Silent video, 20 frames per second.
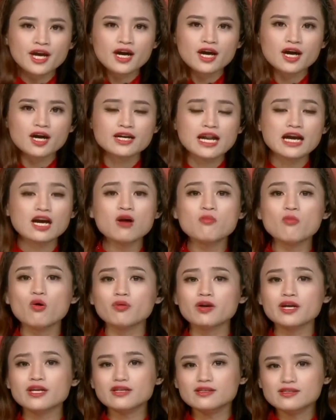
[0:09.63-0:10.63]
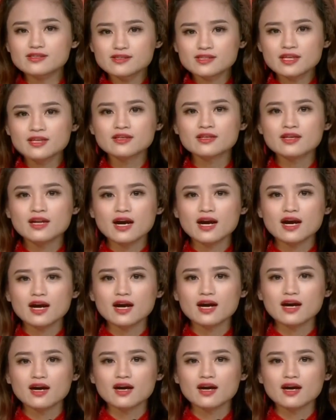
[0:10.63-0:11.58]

À, đã có một cái nữ sinh à,